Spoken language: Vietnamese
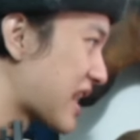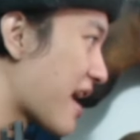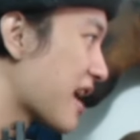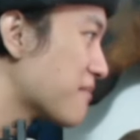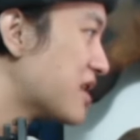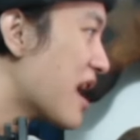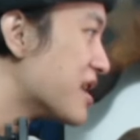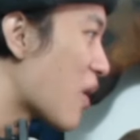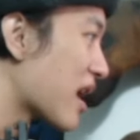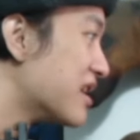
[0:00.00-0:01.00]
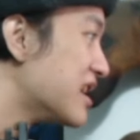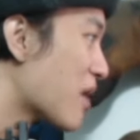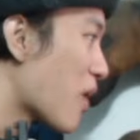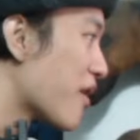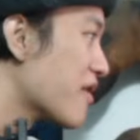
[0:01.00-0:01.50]
tại KFC nha, hoặc là đi ra
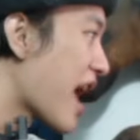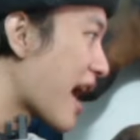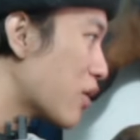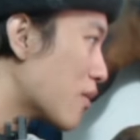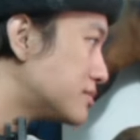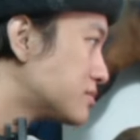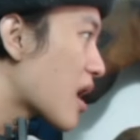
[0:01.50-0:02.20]
ngoài đó để ăn luôn.